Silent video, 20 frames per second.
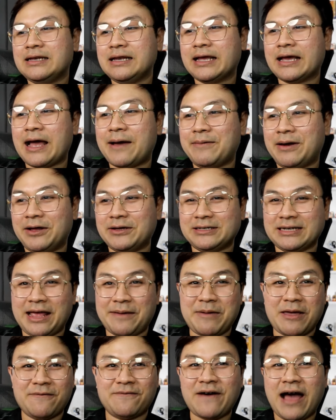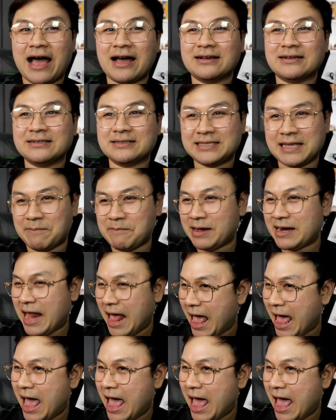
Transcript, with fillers: นะครับเราจะได้ไปฟังสัมมนา